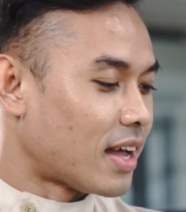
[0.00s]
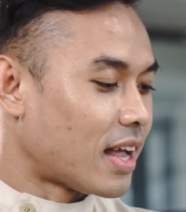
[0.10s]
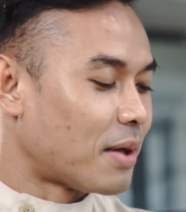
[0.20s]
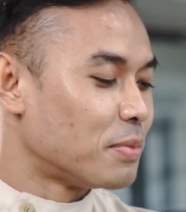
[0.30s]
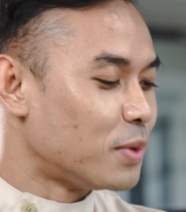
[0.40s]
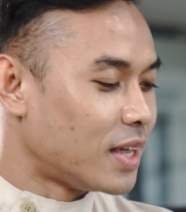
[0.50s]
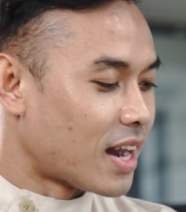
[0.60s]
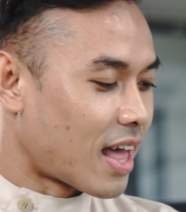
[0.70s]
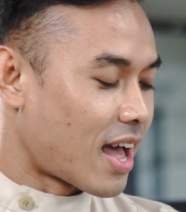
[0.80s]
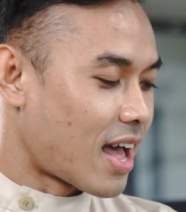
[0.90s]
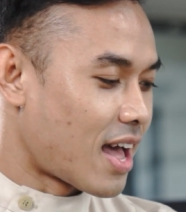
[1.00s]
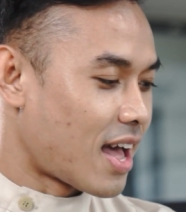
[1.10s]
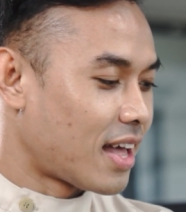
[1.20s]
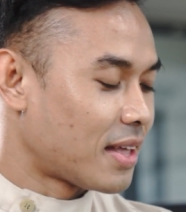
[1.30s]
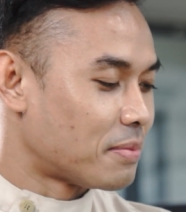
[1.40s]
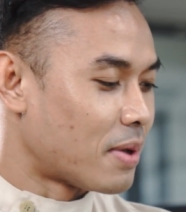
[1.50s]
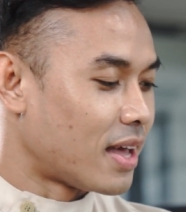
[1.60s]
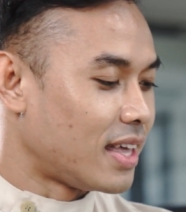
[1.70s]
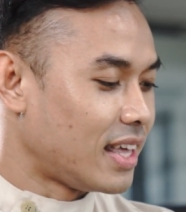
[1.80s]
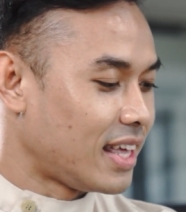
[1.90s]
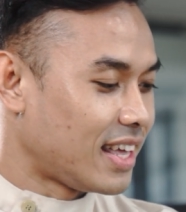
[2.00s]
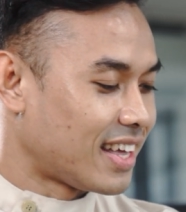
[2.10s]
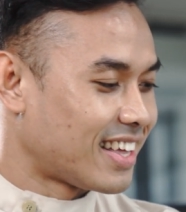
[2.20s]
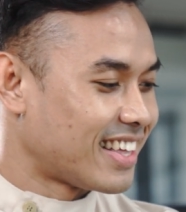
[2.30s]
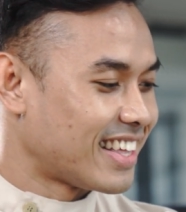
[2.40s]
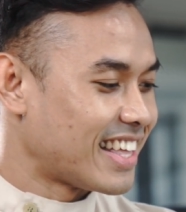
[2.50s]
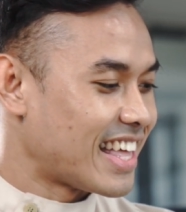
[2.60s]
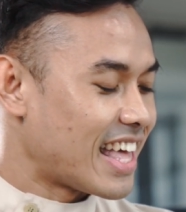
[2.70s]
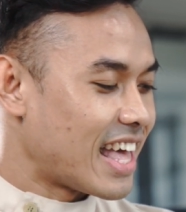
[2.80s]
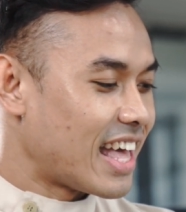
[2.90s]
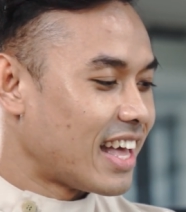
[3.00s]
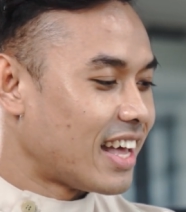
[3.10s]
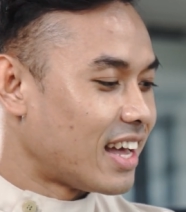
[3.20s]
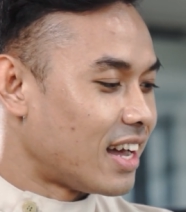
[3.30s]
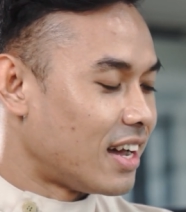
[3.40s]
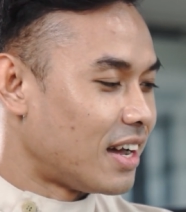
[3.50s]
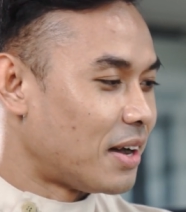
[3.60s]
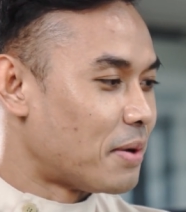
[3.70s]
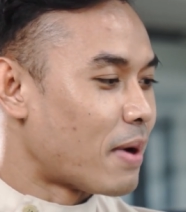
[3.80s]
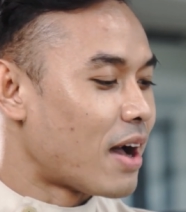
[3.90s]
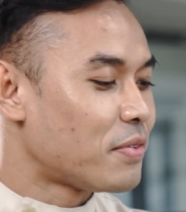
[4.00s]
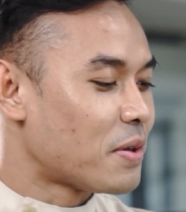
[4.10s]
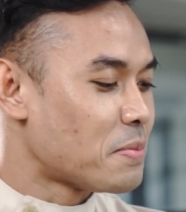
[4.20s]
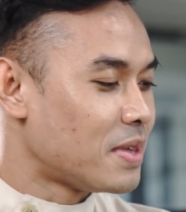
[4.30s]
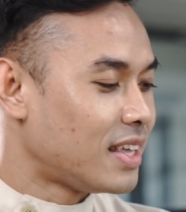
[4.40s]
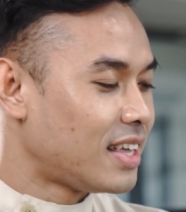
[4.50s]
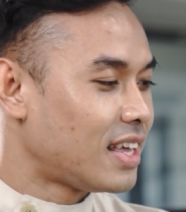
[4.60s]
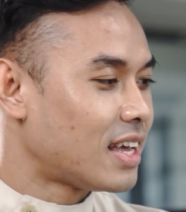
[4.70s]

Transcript: Alhamdulillah, baik. Uh, maaf ya, Mi.